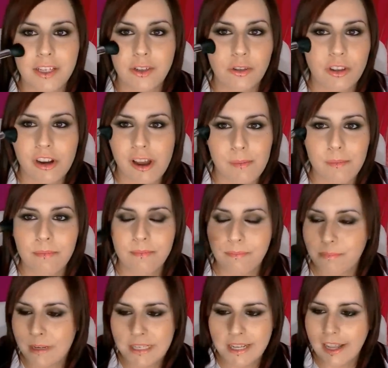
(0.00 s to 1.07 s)
es otra
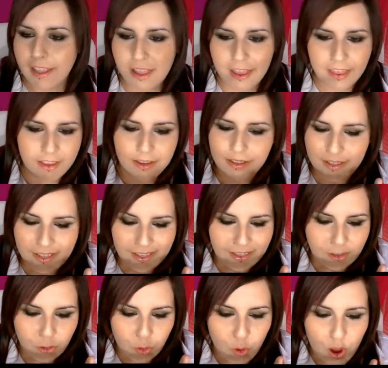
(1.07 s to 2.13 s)
pasada
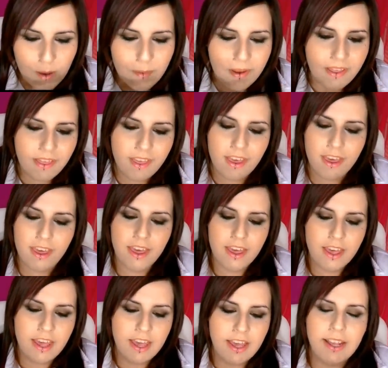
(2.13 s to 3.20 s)
de, suave, de
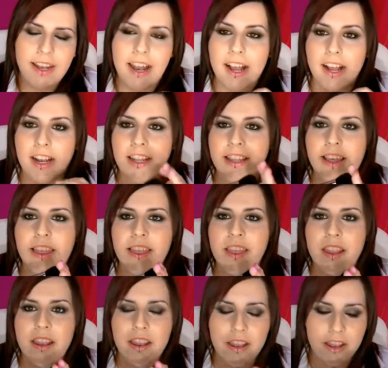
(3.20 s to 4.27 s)
la calidad
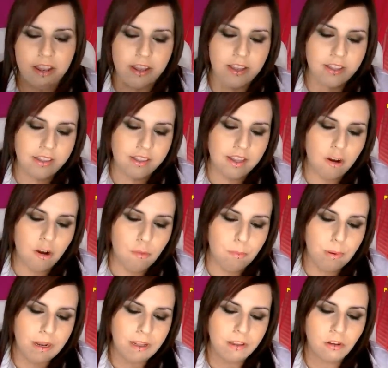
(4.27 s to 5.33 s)
de los
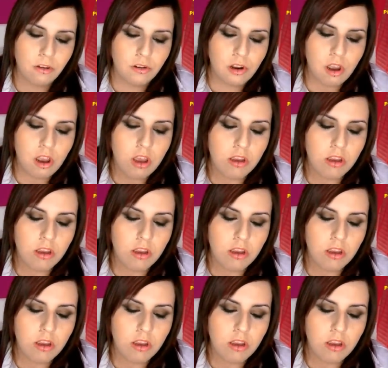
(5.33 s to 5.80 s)
pelitos.